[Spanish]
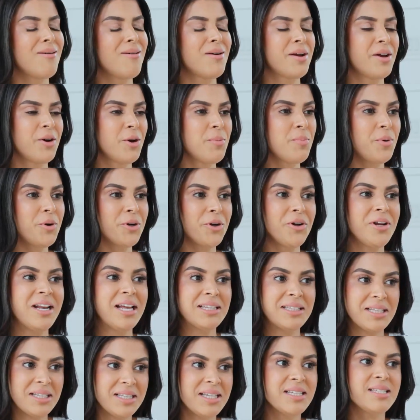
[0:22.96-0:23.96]
aunque hoy por hoy
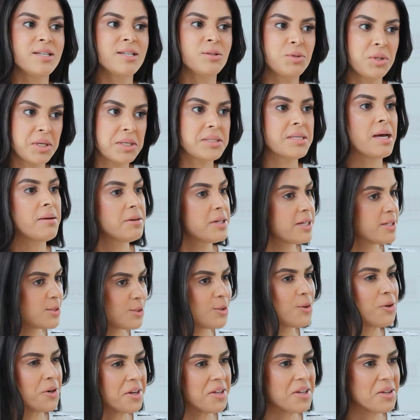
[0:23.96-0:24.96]
la tendencia ustedes saben que
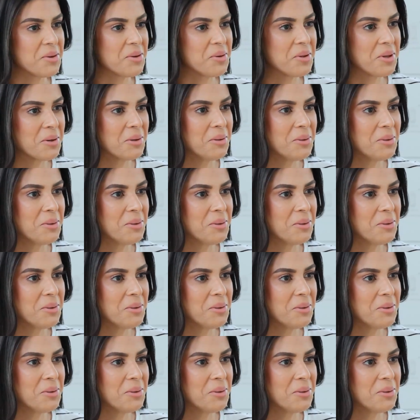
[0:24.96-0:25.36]
son los rellenos de